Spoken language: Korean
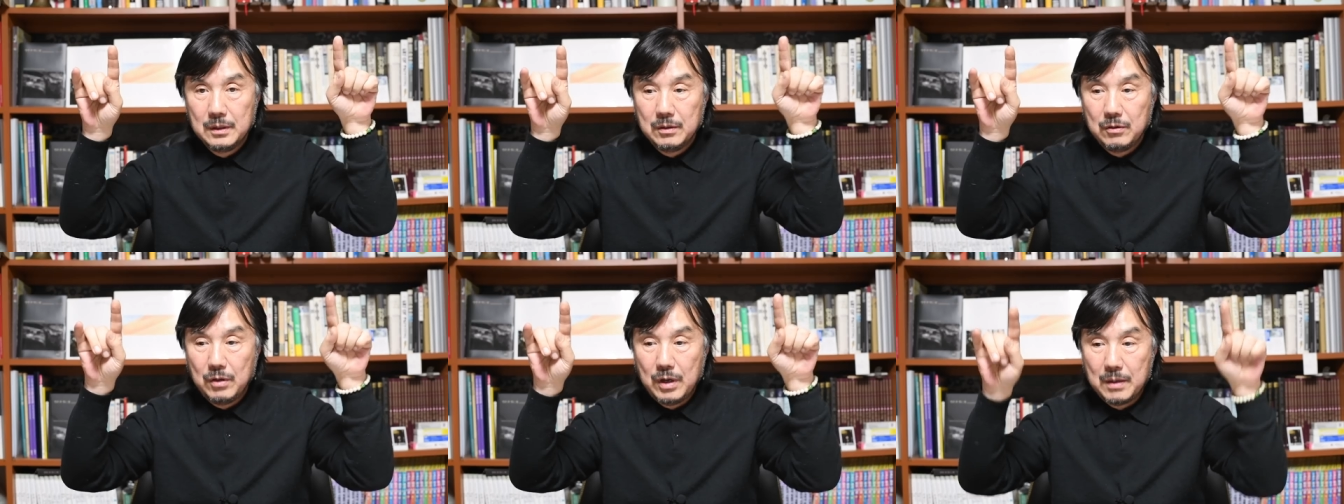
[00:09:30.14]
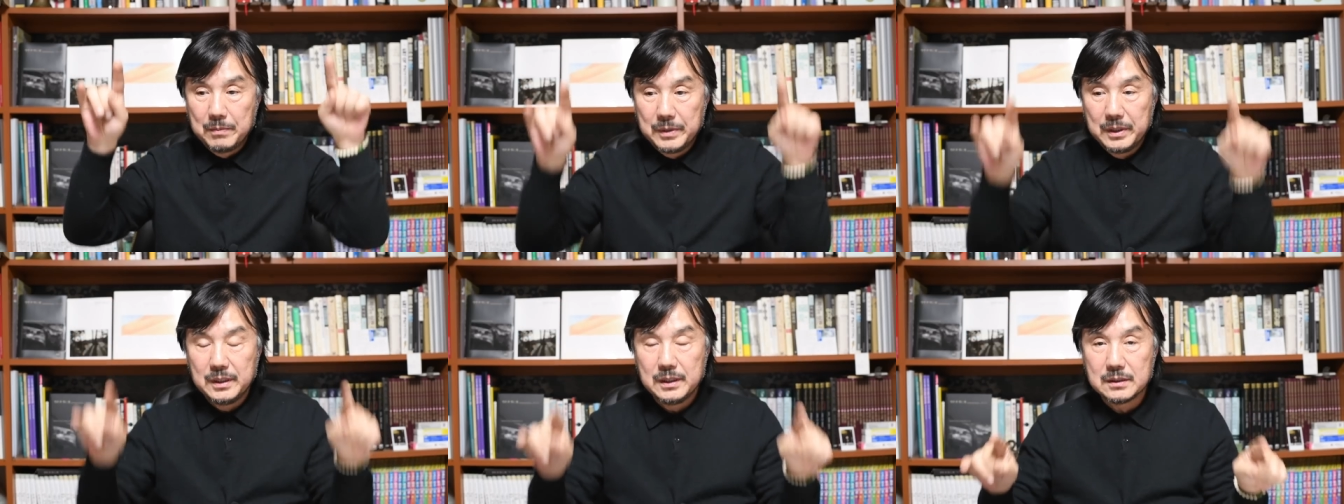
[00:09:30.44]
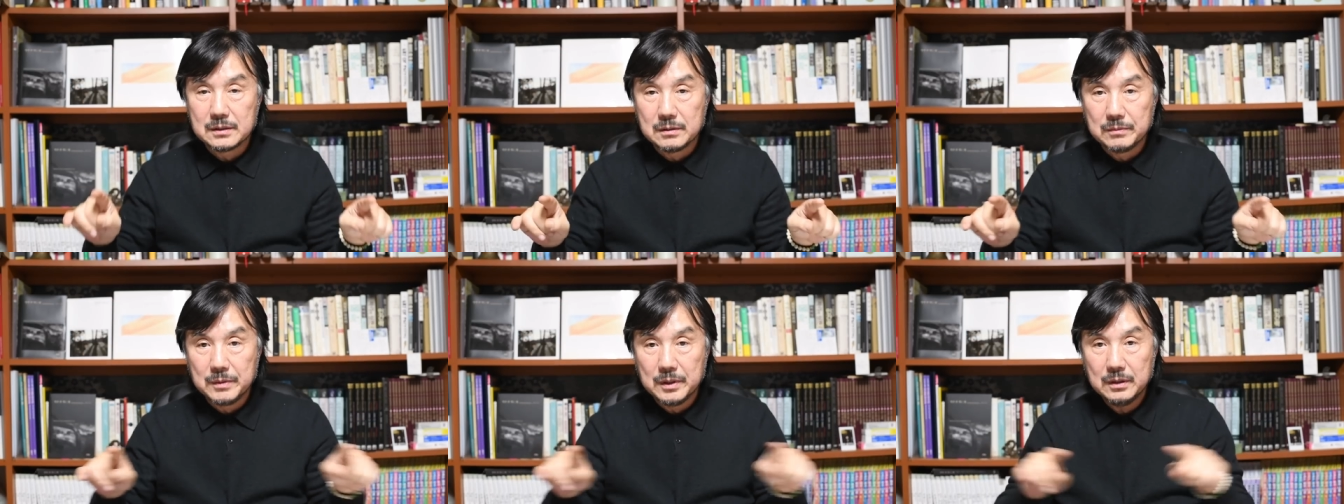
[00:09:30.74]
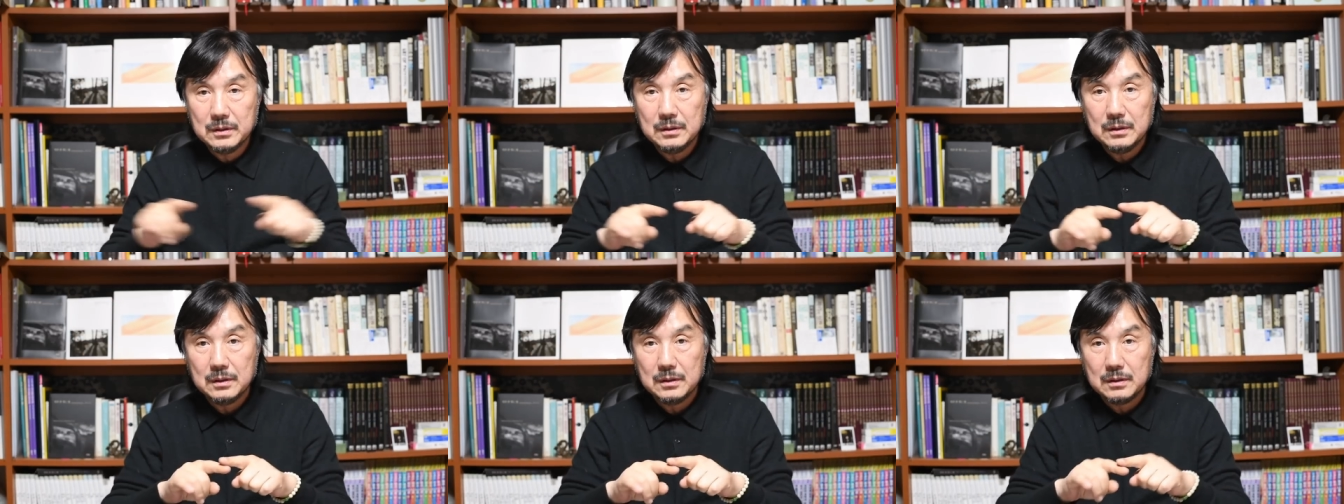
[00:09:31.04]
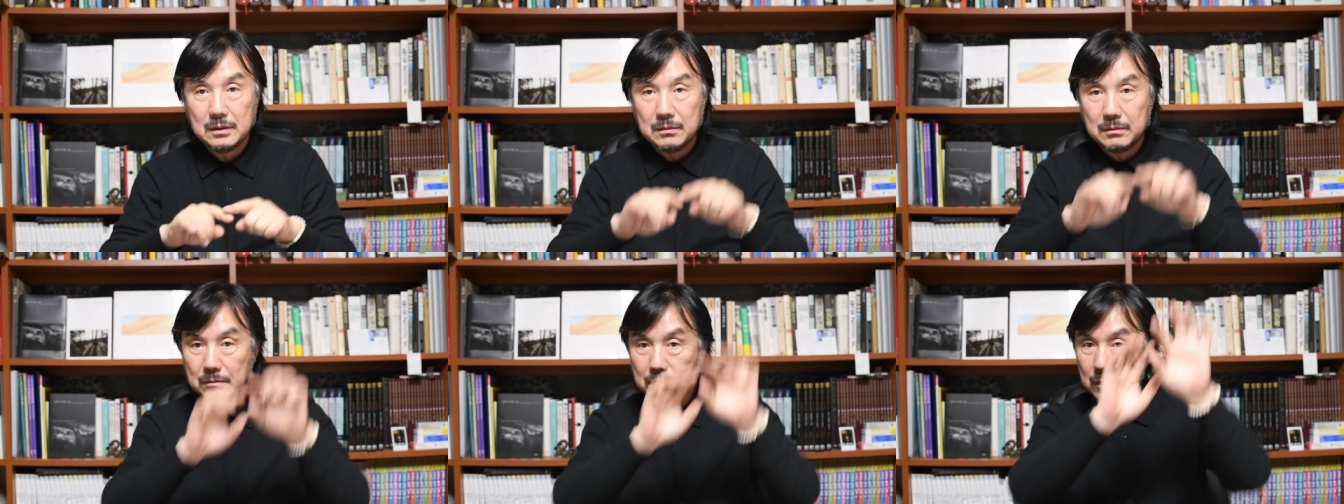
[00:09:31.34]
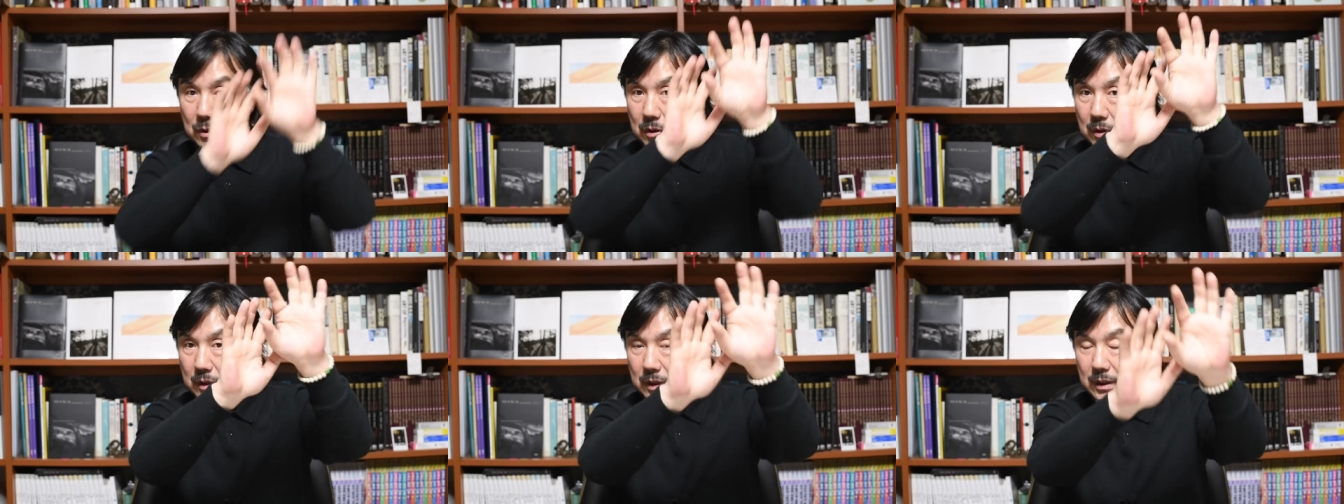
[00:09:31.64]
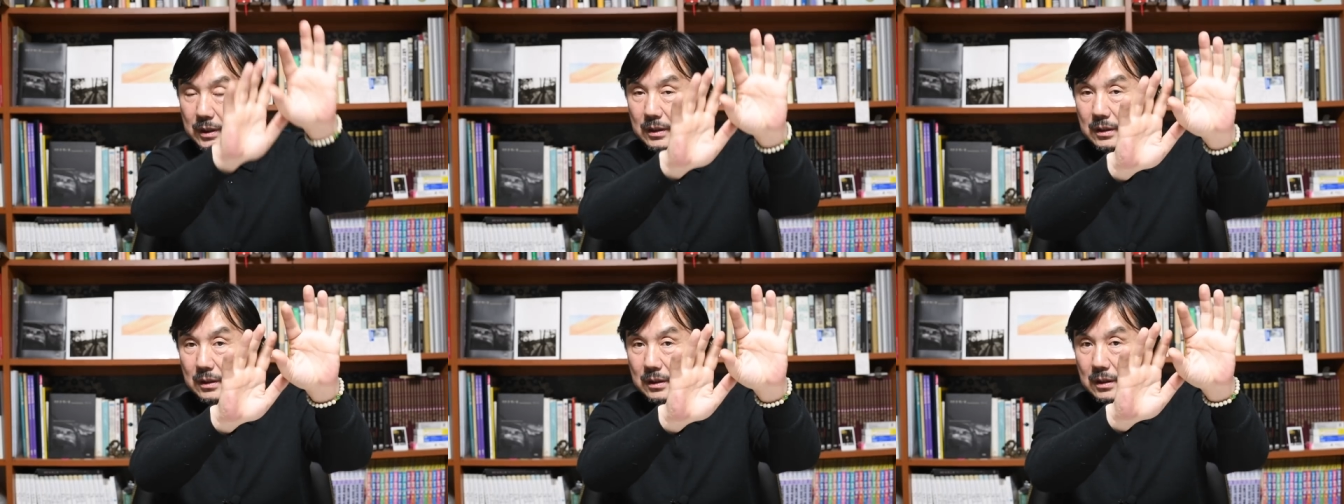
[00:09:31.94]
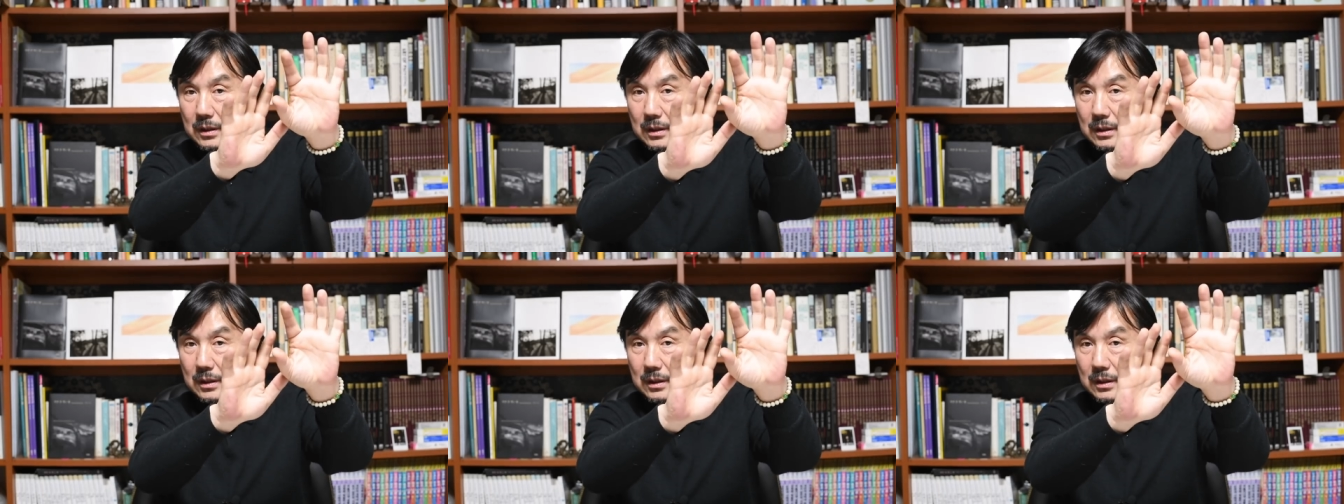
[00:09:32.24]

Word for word: 화면이 있으면 멀리